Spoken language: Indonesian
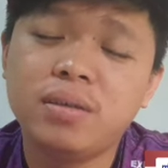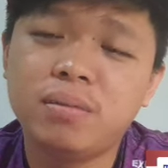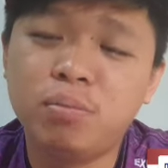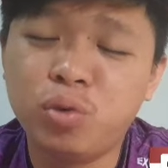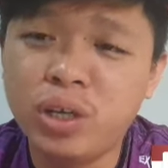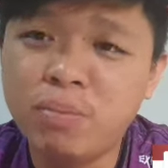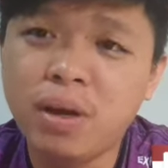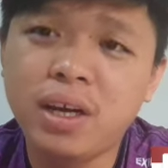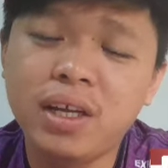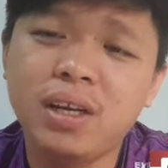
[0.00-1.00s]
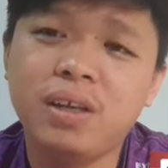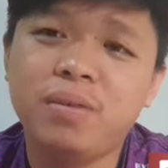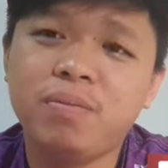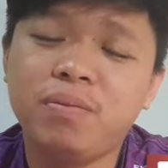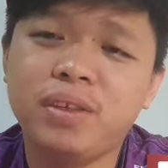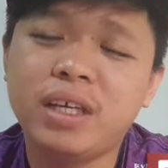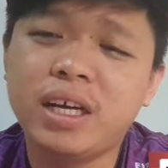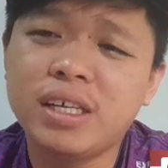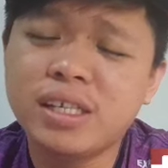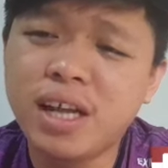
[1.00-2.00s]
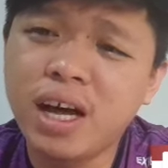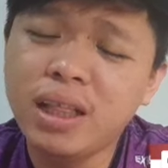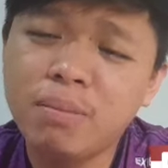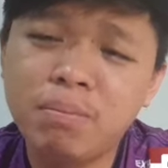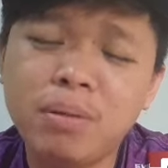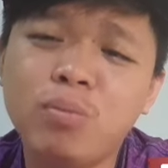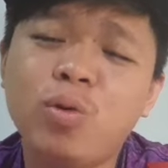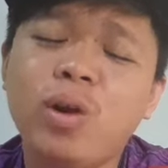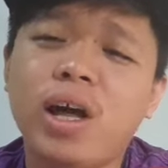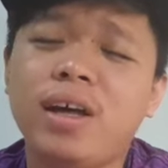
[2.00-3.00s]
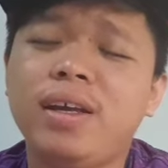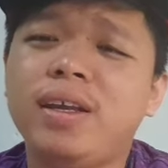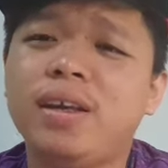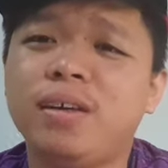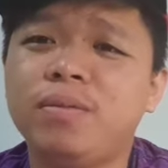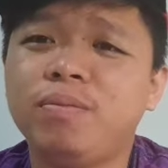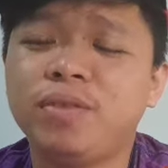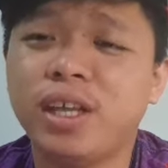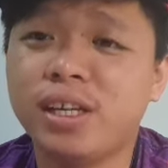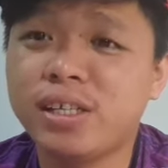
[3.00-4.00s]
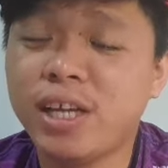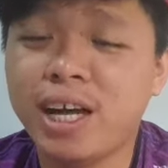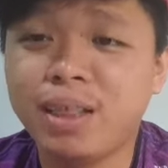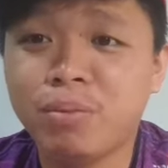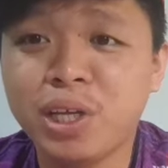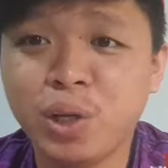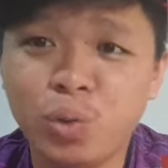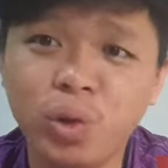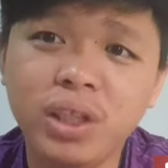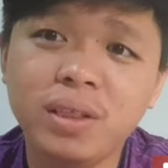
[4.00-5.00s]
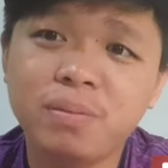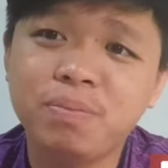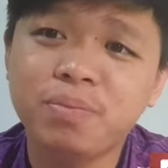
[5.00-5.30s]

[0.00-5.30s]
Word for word: budiman ini, yang sangat pemurah ini dan sangat banyak duit